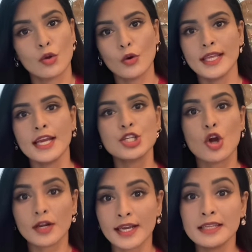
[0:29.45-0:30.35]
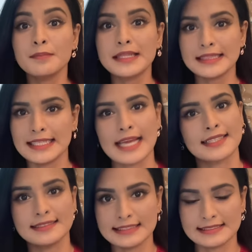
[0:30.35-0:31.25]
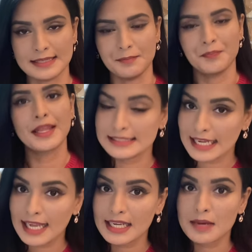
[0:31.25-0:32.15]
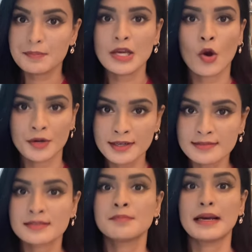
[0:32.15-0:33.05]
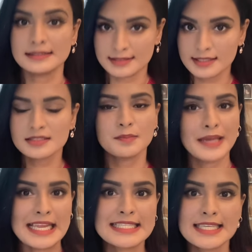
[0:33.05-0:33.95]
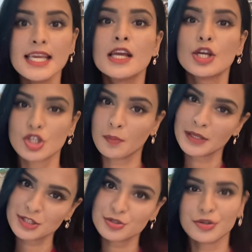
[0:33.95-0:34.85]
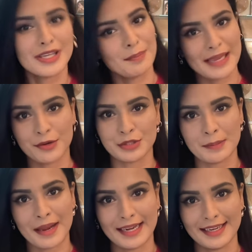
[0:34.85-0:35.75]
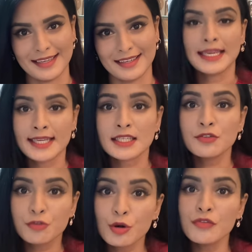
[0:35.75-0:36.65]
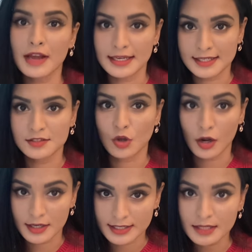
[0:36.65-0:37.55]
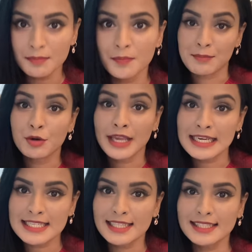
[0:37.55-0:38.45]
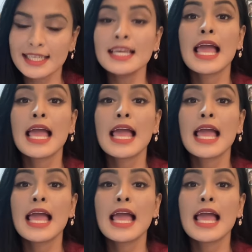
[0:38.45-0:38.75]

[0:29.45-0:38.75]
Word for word: কোরিয়ার সরকারি বৃত্তির একটা সিস্টেম যেখানে আপনি অনার্স মাস্টার্স পিএইচডি সব কিছুর জন্য অ্যাপ্লাই করতে পারেন এটা একটা ফুল ফান্ডেড স্কলারশিপ এবং এর সাথে